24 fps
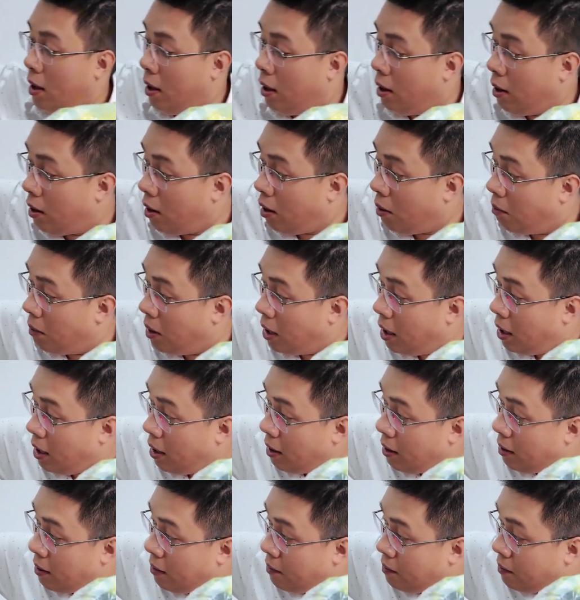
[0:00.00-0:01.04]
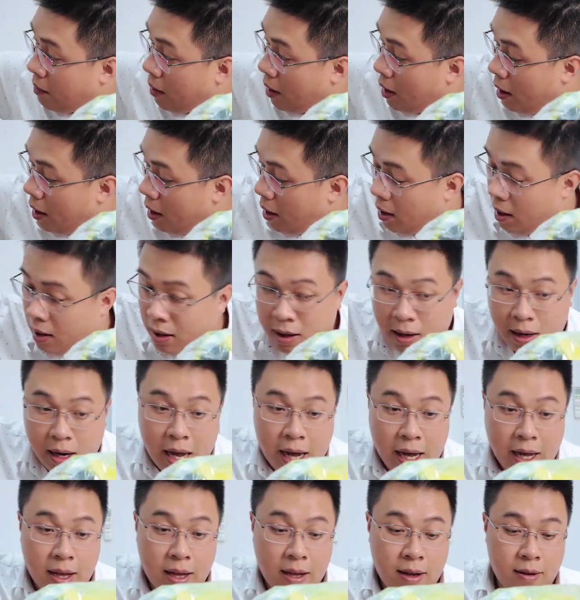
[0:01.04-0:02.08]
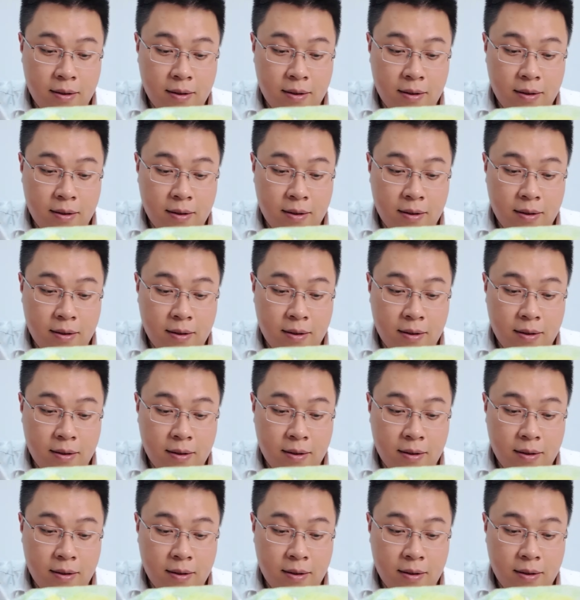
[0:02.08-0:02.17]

ừ, còn mới đây